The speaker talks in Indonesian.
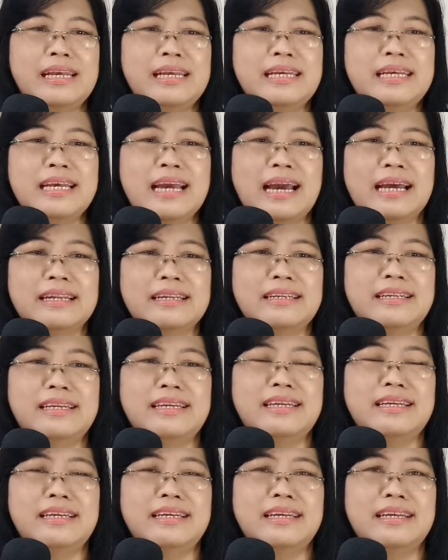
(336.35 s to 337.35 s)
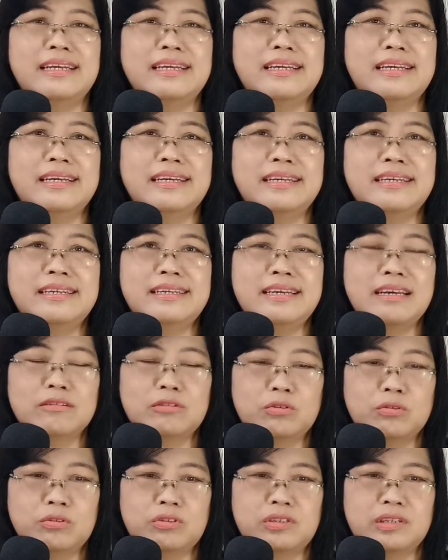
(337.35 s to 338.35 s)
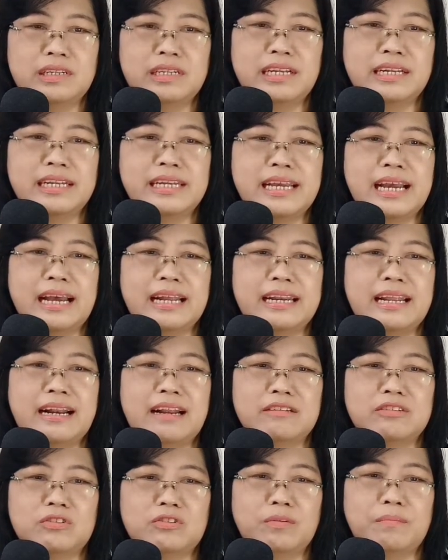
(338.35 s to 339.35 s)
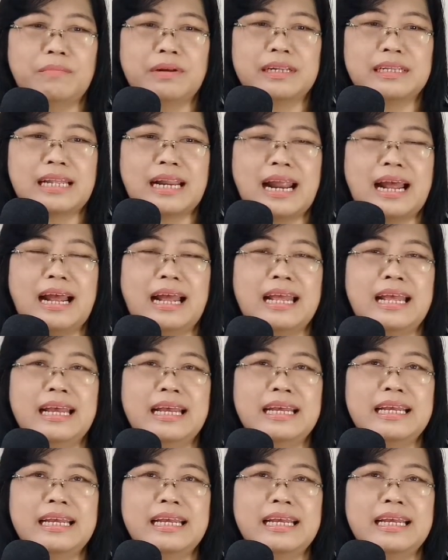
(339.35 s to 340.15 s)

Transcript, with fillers: yakni Yesus sendiri yang adalah sumber terang,